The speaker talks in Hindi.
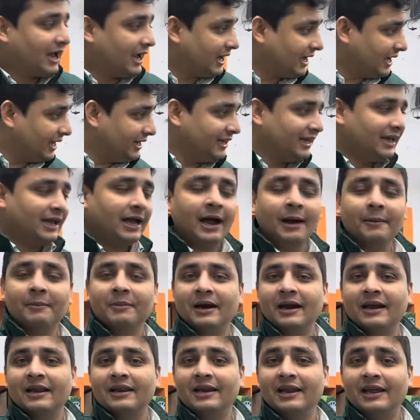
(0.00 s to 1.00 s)
अगर ये आप
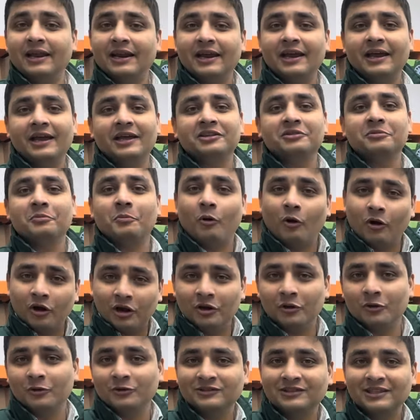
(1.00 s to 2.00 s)
गाड़ी ले रहे हैं तो
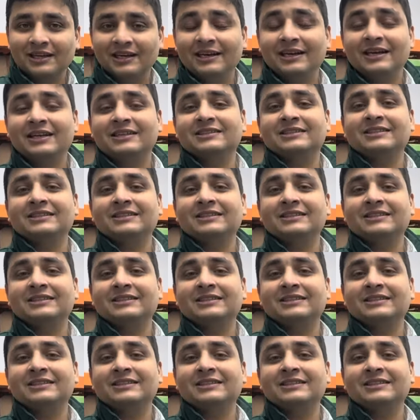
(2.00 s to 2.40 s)
मॉडल कौन सा लेना